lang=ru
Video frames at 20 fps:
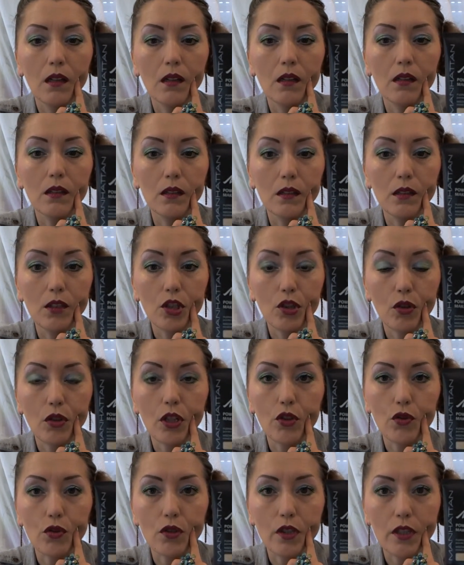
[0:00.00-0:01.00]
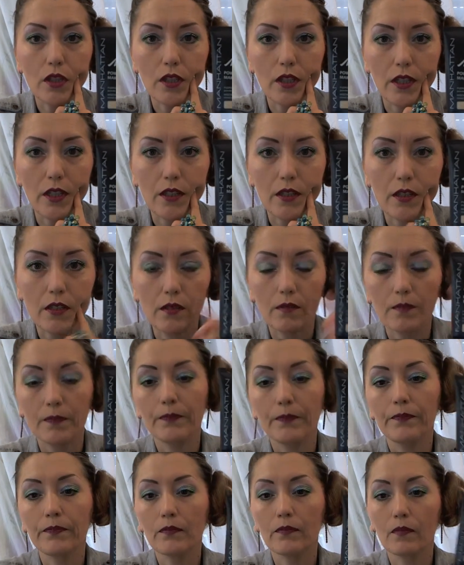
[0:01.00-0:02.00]
А, что хочу сказать.
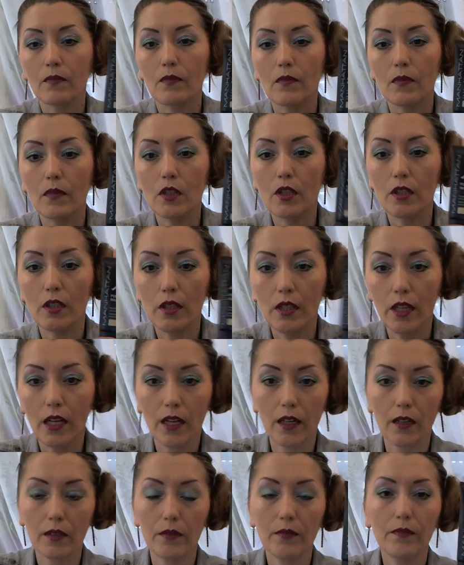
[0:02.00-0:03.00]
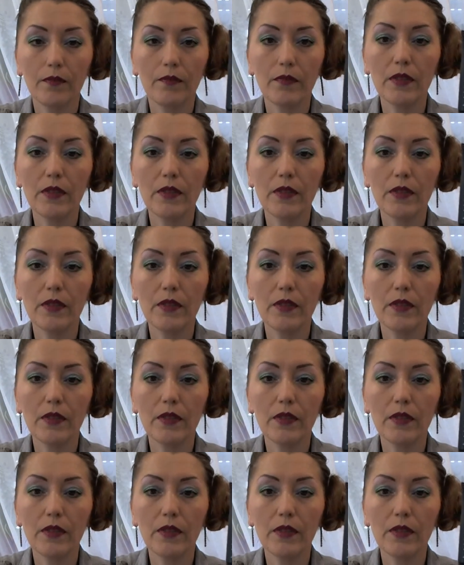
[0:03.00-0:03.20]
Цена